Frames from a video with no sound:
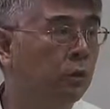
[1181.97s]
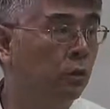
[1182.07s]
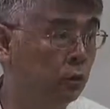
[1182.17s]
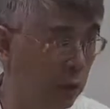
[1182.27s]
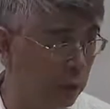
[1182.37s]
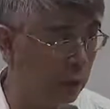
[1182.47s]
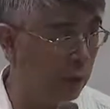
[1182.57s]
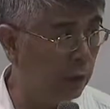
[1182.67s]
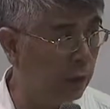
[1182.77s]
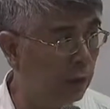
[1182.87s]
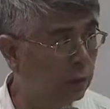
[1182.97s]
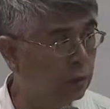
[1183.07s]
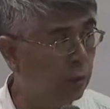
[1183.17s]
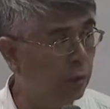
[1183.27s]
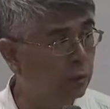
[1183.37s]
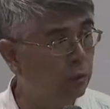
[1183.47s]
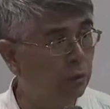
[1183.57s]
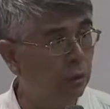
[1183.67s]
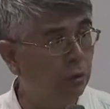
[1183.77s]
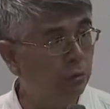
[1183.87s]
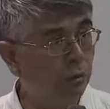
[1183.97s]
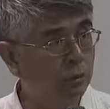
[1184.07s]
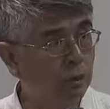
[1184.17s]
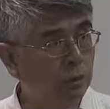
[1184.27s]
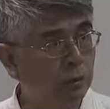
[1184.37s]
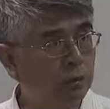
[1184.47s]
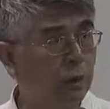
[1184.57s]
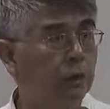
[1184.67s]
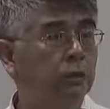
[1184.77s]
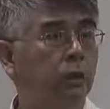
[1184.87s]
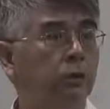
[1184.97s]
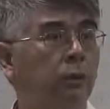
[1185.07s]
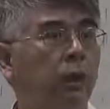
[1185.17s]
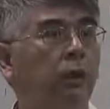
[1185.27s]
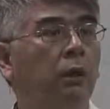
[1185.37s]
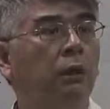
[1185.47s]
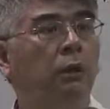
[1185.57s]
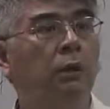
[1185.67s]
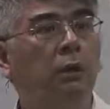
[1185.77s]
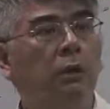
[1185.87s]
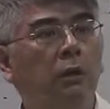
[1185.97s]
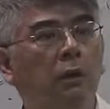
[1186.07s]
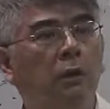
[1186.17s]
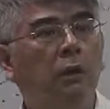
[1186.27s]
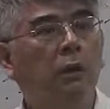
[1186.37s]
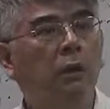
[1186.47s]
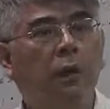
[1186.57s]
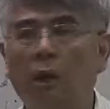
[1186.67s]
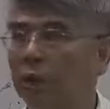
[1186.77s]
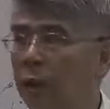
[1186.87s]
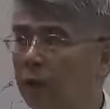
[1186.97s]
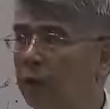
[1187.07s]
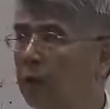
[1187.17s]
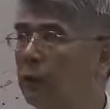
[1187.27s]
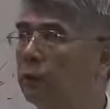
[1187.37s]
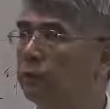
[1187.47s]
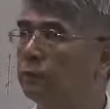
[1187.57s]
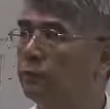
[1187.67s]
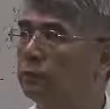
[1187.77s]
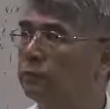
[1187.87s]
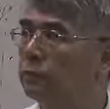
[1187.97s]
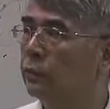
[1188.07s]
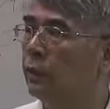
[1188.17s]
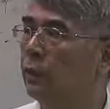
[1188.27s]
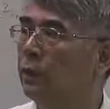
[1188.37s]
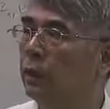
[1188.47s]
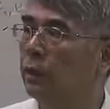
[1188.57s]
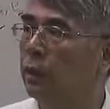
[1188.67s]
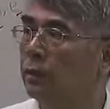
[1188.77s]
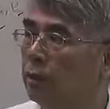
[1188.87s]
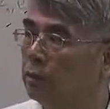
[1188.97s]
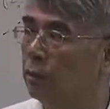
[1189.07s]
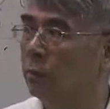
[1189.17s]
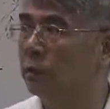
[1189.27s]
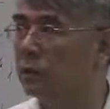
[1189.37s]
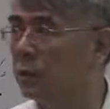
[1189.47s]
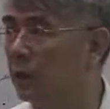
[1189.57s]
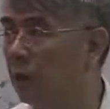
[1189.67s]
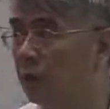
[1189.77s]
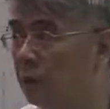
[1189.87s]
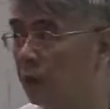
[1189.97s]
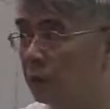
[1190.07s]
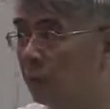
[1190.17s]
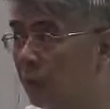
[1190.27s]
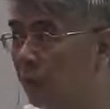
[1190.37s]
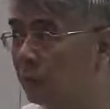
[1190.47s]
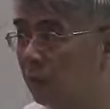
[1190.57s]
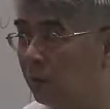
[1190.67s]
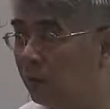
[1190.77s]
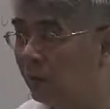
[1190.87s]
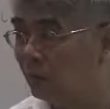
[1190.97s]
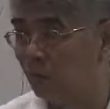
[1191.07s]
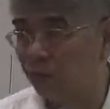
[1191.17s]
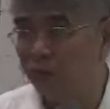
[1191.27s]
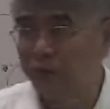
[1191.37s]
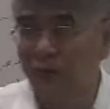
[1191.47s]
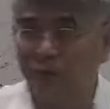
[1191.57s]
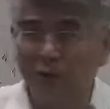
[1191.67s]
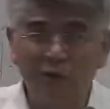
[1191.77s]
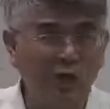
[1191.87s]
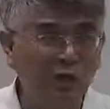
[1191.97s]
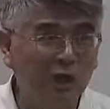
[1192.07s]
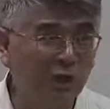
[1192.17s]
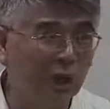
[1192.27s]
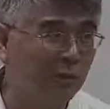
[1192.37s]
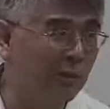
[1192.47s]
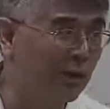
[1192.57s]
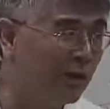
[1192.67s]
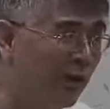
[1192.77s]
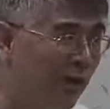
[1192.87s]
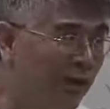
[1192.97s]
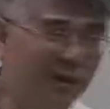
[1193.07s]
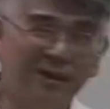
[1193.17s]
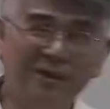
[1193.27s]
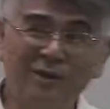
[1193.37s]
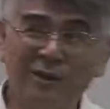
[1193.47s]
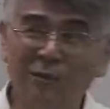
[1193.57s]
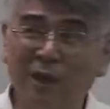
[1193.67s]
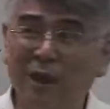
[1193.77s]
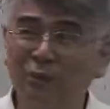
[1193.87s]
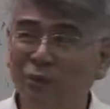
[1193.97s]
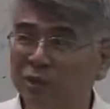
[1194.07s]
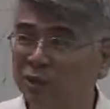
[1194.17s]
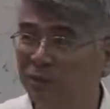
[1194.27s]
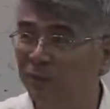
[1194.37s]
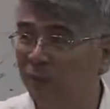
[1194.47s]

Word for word: 有这样的人呢。任何群体都都有这样的人，这样人叫什么？outlier，对吧？你不能说每一次看到 outlier 就把它拿掉啊，我就代表天下太平啊，一切平安无事，